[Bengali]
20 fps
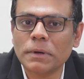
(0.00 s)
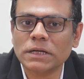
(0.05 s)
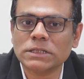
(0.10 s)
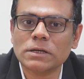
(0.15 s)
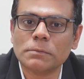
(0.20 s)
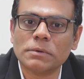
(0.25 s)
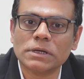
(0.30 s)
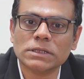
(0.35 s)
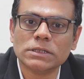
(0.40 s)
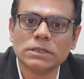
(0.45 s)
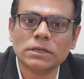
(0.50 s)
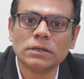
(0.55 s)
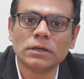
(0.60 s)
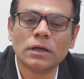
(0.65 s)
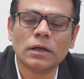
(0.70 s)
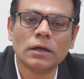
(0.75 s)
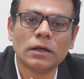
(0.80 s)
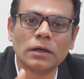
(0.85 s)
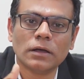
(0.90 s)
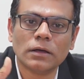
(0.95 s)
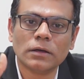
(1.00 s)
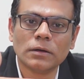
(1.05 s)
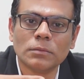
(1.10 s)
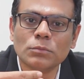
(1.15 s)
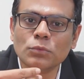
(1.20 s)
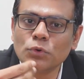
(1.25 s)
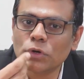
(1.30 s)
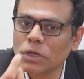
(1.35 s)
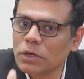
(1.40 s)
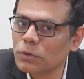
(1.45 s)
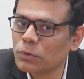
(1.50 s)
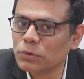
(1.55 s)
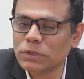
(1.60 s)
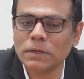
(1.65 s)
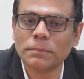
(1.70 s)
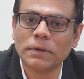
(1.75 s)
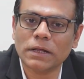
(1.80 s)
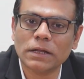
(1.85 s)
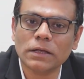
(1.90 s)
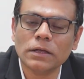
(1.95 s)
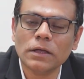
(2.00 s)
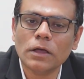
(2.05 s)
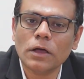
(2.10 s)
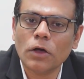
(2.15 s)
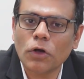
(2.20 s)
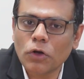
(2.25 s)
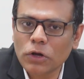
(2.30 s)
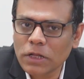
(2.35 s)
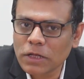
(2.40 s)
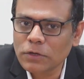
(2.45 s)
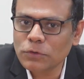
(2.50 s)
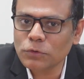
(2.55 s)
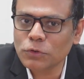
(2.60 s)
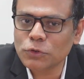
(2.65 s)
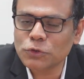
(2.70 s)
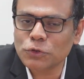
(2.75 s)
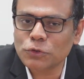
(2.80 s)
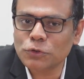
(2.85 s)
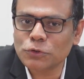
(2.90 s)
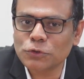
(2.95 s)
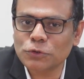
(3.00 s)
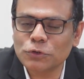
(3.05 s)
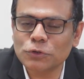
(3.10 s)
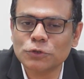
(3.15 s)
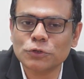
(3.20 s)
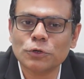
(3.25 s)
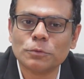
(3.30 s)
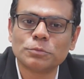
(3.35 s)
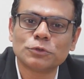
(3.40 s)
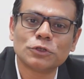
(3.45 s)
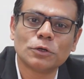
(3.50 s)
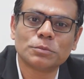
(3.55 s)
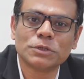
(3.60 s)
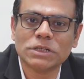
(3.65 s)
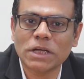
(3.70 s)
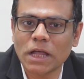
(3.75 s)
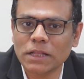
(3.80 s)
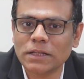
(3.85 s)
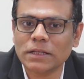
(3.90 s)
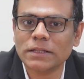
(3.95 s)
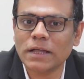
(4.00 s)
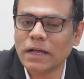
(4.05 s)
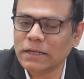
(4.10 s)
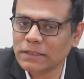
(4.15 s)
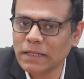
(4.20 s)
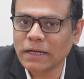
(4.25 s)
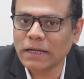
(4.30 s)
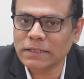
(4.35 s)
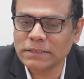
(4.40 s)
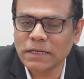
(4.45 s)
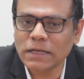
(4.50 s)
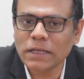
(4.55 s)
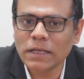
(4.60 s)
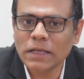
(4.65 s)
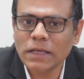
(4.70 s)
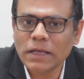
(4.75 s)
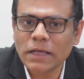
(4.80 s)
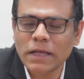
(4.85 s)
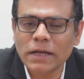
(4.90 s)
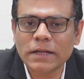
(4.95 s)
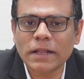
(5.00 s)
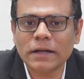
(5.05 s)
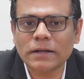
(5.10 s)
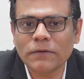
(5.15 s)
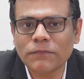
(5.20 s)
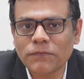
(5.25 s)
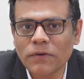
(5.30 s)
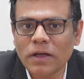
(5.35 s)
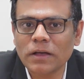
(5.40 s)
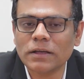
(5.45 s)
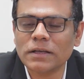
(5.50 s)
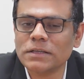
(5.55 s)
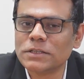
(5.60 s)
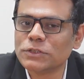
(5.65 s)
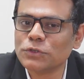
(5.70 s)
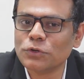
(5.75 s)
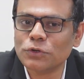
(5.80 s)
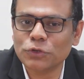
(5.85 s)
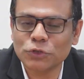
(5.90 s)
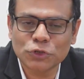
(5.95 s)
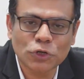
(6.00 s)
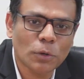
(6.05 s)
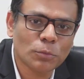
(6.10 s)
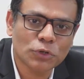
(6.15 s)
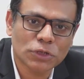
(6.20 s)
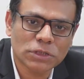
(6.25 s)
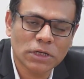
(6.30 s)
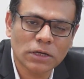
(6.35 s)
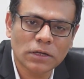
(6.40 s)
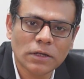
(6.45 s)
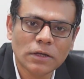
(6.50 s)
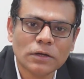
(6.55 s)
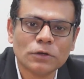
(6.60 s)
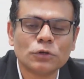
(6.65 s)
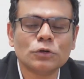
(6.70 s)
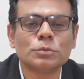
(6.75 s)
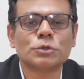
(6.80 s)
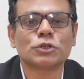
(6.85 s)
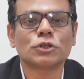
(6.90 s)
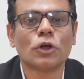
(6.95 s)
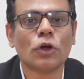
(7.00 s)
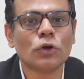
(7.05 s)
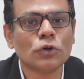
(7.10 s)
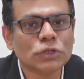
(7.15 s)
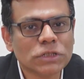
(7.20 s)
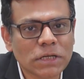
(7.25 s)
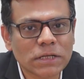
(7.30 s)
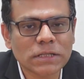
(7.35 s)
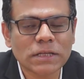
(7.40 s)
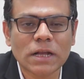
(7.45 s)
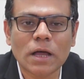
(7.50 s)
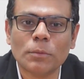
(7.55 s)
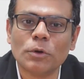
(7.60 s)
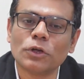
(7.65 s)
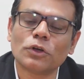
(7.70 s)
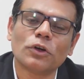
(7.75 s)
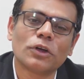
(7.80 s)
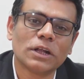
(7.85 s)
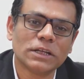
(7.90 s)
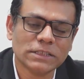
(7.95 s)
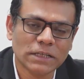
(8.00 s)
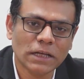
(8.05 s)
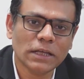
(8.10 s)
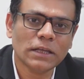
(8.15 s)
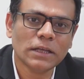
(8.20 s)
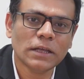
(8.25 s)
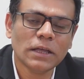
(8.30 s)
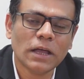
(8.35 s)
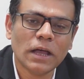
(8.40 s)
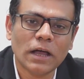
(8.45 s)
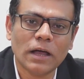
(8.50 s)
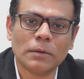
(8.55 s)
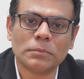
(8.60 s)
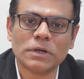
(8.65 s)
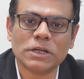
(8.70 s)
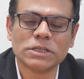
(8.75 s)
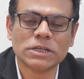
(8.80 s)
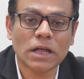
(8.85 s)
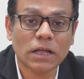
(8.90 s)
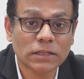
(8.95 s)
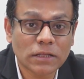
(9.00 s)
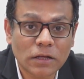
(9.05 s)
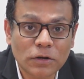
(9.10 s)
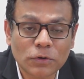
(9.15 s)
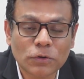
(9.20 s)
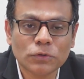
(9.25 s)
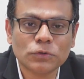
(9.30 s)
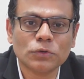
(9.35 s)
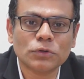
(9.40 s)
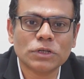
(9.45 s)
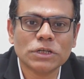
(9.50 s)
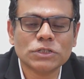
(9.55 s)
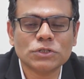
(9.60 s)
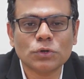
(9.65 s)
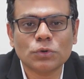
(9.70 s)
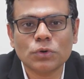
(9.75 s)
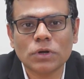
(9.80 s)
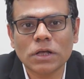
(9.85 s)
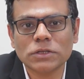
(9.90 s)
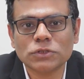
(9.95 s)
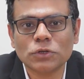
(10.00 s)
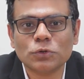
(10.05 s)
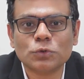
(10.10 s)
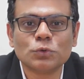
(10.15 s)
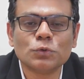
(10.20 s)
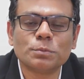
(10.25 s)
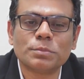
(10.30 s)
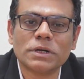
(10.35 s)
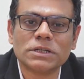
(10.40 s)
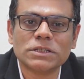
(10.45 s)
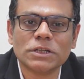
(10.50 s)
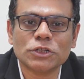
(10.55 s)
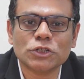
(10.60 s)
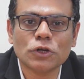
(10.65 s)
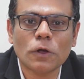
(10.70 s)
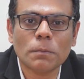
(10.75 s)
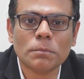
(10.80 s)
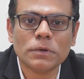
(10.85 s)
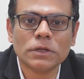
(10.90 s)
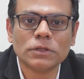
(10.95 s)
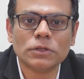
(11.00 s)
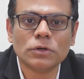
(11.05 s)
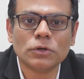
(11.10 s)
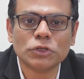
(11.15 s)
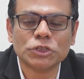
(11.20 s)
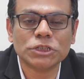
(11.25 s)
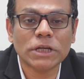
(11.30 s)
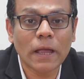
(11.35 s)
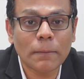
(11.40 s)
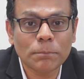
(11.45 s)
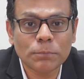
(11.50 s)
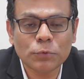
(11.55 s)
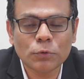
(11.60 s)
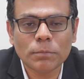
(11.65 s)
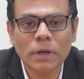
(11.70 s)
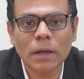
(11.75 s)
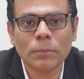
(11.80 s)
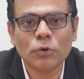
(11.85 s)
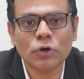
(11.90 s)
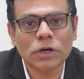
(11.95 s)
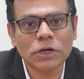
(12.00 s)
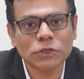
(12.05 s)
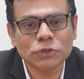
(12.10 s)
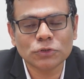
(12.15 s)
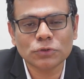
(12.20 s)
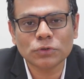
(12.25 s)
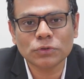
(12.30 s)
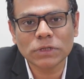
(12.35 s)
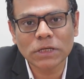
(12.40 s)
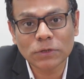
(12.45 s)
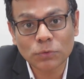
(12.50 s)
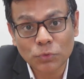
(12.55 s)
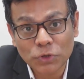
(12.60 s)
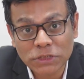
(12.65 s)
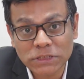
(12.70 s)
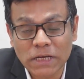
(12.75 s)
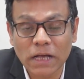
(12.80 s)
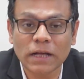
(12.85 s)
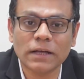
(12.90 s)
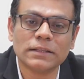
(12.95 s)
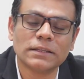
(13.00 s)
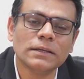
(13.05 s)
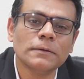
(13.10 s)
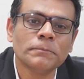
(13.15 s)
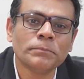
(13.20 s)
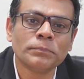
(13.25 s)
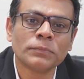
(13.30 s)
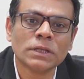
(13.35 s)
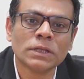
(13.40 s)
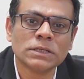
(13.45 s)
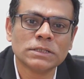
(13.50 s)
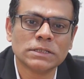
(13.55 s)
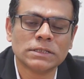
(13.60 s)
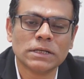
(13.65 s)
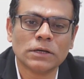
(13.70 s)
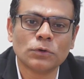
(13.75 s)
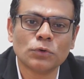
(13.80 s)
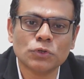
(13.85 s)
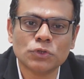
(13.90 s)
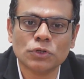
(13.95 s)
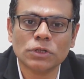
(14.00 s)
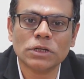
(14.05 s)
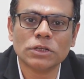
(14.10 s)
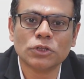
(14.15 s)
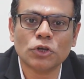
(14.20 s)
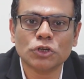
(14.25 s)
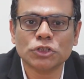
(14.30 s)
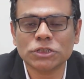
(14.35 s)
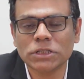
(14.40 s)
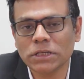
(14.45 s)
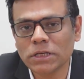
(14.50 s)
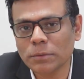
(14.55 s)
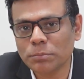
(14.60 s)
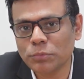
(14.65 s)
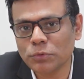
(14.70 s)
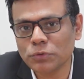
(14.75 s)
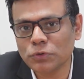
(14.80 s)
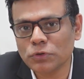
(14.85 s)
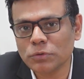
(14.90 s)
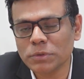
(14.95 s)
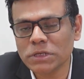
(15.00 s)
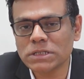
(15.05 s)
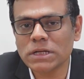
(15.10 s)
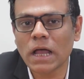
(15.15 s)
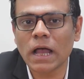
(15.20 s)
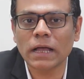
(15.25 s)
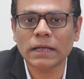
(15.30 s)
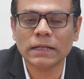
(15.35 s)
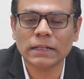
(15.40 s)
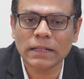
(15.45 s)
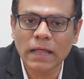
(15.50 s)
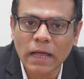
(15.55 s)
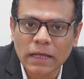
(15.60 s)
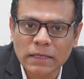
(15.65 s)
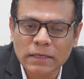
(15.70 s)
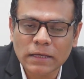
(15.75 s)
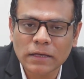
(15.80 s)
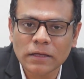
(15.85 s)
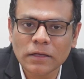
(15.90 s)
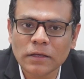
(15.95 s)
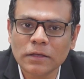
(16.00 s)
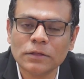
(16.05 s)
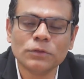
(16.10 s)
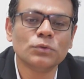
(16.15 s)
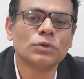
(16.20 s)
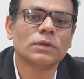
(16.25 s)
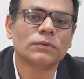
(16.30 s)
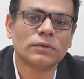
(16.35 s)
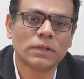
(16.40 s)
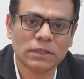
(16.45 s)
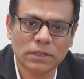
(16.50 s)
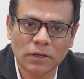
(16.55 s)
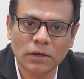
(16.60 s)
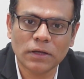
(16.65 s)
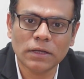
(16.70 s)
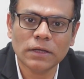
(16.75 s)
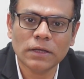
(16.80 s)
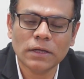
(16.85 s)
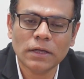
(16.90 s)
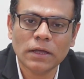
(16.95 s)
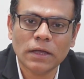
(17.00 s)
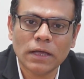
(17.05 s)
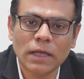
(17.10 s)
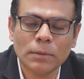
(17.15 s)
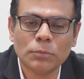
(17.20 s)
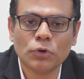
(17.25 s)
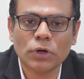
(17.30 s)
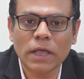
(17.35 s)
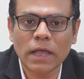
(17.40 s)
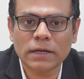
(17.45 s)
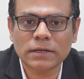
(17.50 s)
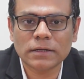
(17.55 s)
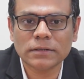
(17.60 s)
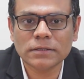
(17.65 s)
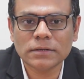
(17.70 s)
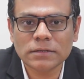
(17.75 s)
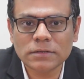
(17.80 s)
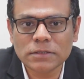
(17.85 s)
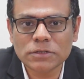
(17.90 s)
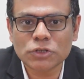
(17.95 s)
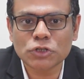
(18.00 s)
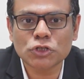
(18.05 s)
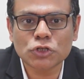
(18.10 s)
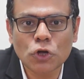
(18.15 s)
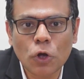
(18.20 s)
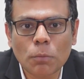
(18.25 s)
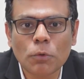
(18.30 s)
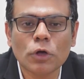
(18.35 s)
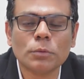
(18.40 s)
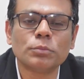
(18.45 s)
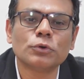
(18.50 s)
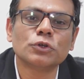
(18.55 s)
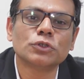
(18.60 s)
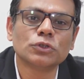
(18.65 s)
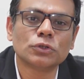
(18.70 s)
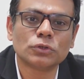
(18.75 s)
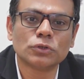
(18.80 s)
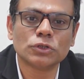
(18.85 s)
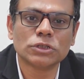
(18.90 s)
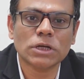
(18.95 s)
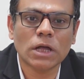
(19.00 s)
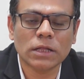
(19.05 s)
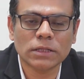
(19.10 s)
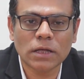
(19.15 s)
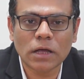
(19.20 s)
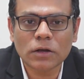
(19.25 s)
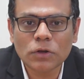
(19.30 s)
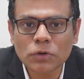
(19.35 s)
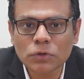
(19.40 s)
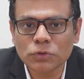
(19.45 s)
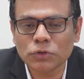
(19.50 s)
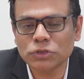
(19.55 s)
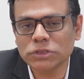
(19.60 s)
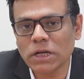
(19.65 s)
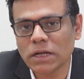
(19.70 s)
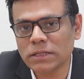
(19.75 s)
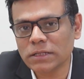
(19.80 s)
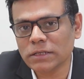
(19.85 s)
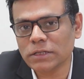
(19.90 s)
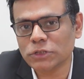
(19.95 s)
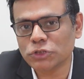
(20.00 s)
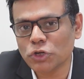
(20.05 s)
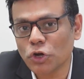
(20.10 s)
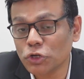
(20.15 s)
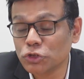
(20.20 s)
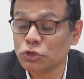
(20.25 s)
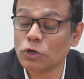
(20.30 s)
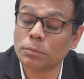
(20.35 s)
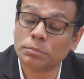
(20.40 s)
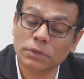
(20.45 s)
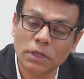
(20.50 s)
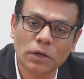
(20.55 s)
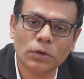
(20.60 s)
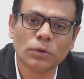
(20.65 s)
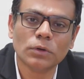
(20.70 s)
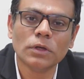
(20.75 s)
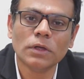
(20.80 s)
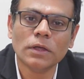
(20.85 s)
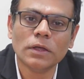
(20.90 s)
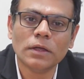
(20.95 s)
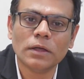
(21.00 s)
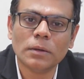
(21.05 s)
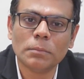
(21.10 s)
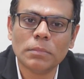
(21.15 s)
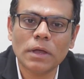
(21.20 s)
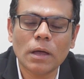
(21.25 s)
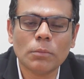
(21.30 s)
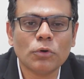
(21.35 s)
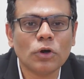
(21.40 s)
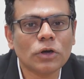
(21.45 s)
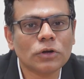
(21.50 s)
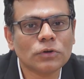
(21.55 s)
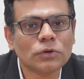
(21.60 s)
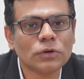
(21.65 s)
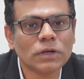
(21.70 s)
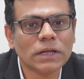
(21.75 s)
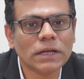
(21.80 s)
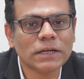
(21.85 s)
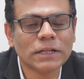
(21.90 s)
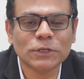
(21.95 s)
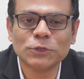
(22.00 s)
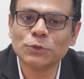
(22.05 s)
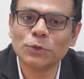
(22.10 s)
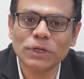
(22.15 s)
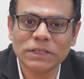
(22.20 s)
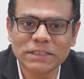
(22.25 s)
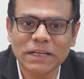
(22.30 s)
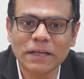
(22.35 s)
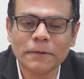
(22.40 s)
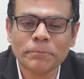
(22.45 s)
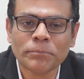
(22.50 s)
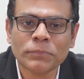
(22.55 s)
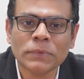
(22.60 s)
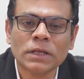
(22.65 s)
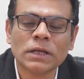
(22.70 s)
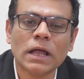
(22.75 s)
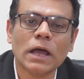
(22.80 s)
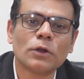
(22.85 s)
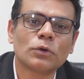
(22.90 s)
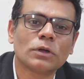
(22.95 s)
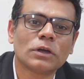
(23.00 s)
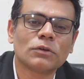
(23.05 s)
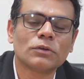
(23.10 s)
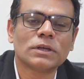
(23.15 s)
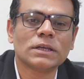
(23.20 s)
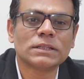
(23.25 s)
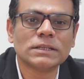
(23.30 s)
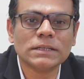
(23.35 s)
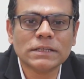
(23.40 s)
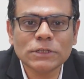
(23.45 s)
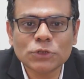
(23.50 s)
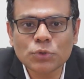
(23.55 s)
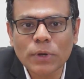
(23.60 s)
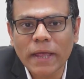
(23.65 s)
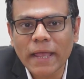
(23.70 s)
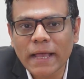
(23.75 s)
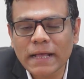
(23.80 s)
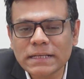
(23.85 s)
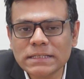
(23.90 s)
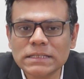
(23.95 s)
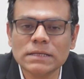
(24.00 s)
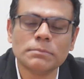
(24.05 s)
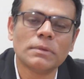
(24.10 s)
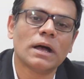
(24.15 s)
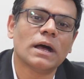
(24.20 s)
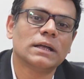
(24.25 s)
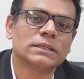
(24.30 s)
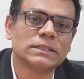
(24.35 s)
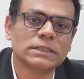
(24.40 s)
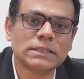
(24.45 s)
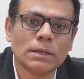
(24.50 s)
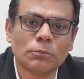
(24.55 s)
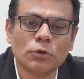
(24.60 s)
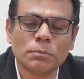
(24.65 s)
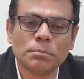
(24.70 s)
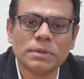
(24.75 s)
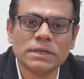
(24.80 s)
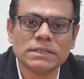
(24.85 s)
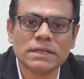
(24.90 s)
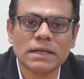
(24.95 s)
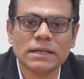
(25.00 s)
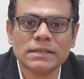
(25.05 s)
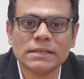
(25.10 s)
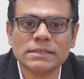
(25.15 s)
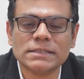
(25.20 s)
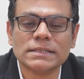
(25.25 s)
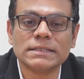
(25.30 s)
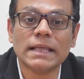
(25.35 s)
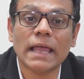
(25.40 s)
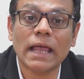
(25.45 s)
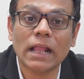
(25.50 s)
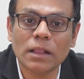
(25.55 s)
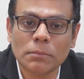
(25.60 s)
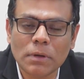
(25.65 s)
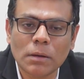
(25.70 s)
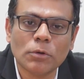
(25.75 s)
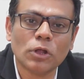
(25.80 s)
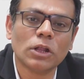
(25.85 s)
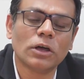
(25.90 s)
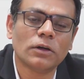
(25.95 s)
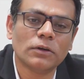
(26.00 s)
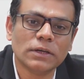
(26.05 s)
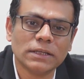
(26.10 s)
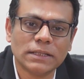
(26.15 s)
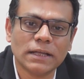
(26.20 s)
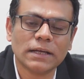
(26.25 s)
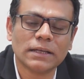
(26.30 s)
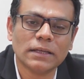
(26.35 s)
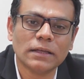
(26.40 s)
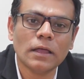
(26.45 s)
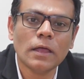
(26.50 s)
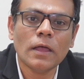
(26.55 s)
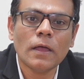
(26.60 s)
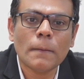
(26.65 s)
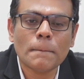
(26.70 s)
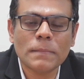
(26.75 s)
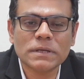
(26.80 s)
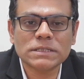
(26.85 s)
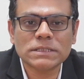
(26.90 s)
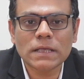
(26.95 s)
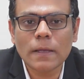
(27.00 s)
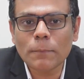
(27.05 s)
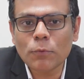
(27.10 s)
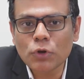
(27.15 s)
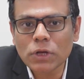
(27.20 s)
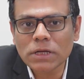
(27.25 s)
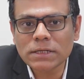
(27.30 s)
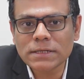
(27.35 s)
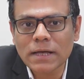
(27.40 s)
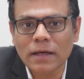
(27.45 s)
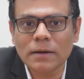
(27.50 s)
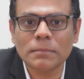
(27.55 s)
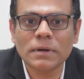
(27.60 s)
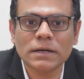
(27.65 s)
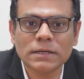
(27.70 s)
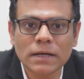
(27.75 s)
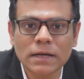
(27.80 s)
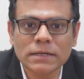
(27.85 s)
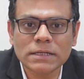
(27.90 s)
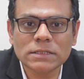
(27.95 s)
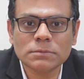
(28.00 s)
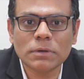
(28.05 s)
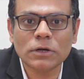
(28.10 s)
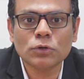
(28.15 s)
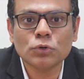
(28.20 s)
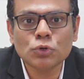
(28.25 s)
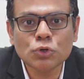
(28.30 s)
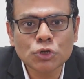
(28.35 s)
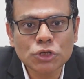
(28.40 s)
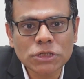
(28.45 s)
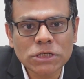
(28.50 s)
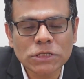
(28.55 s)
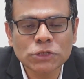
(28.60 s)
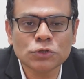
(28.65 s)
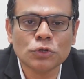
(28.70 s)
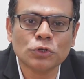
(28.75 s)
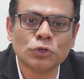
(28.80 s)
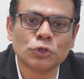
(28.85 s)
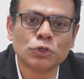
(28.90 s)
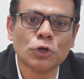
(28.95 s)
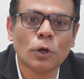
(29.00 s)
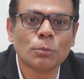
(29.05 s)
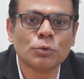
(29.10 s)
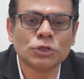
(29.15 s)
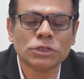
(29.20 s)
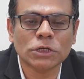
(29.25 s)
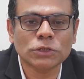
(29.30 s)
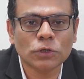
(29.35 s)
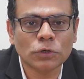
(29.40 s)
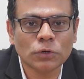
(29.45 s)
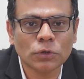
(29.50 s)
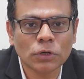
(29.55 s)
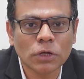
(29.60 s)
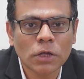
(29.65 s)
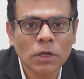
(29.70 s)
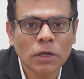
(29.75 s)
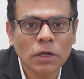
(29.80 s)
পাশাপাশি মুখেও হতে পারে অনেকগুলো ছোট ছোট ছোপ ছোপ সাদা দাগ দেখা যায় এটা একটা ফাঙ্গাসজনিত সমস্যা খুব সহজেই নিরাময় করা যায় আমরা সাধারণত কিটোকোনাজল টু পার্সেন্ট সমৃদ্ধ শ্যাম্পু ব্যবহারের জন্য দেই ওই জায়গাতে যেটা গোসলের দশ থেকে পনেরো মিনিট আগে লাগিয়ে ধুয়ে ফেলতে হয় এবং একটা নির্দিষ্ট সময় পর্যন্ত সাধারণত চার থেকে ছয় সপ্তাহ ব্যবহার করলে এটা চলে যায় কারো কারো ক্ষেত্রে কিছু এক্সিমা আছে যেমন পিটারিয়েসিস অ্যালবা বলা হয়ে থাকে বা সেবরিক ডার্মাটাইটিস বা খুশকিজনিত সমস্যা যখন